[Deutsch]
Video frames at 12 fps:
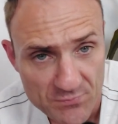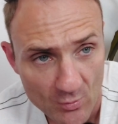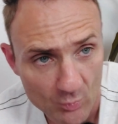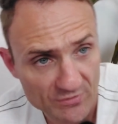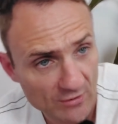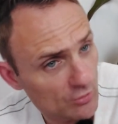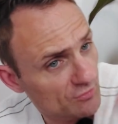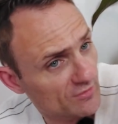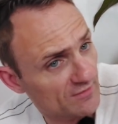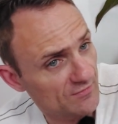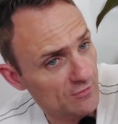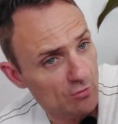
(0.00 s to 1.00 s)
Und da könnt ihr
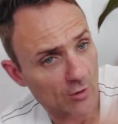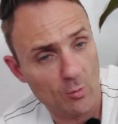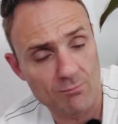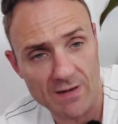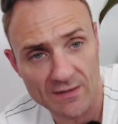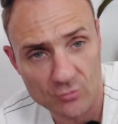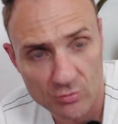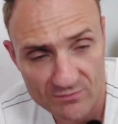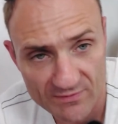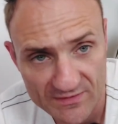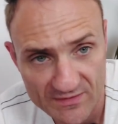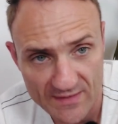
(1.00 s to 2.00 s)
das Video da oben mal
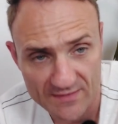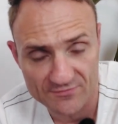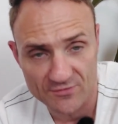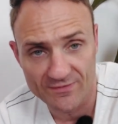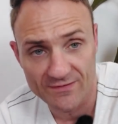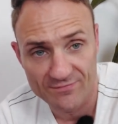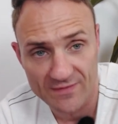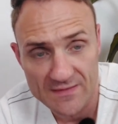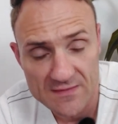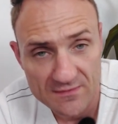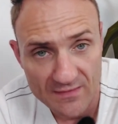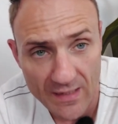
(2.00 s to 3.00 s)
angucken, was ich gerade gerade schon mal
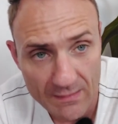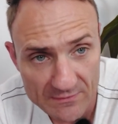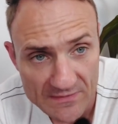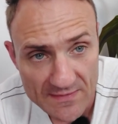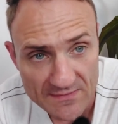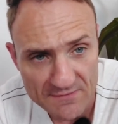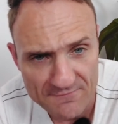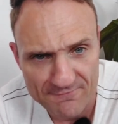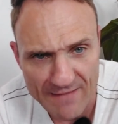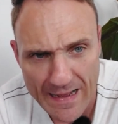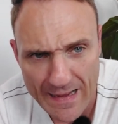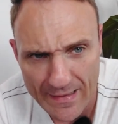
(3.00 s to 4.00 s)
verlinkt habe, die
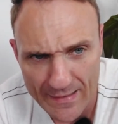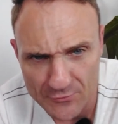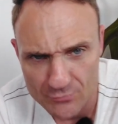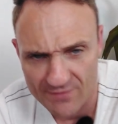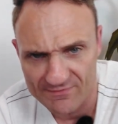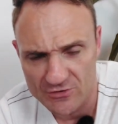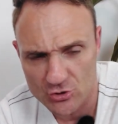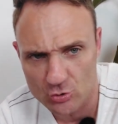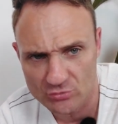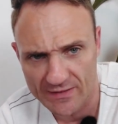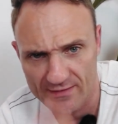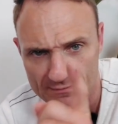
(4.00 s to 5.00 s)
Wahrheit über Wing
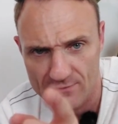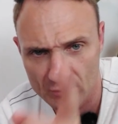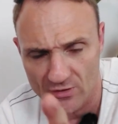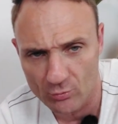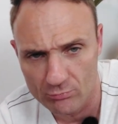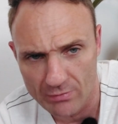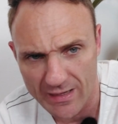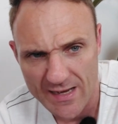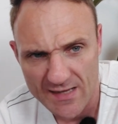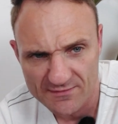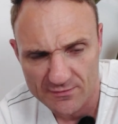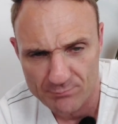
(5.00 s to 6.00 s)
Chun. Da geht es nämlich auch darum,
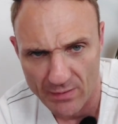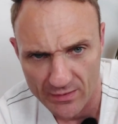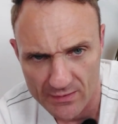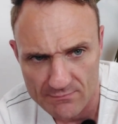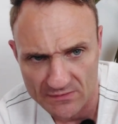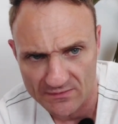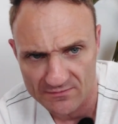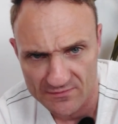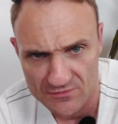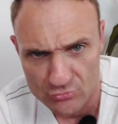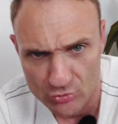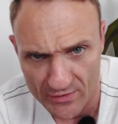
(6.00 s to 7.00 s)
ha, Sparring, macht das
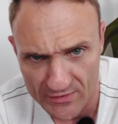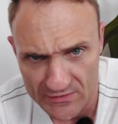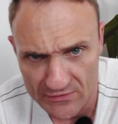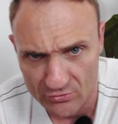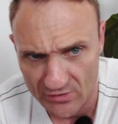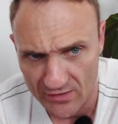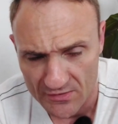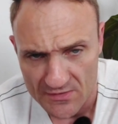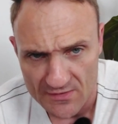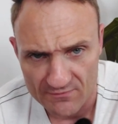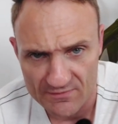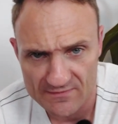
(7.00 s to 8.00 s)
Sinn oder nicht? Oder
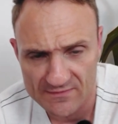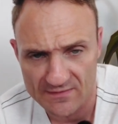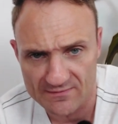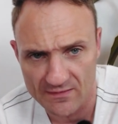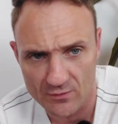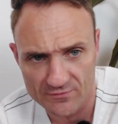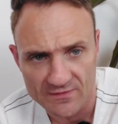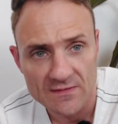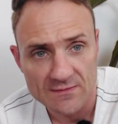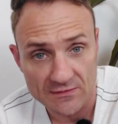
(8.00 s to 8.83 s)
wie sieht das aus?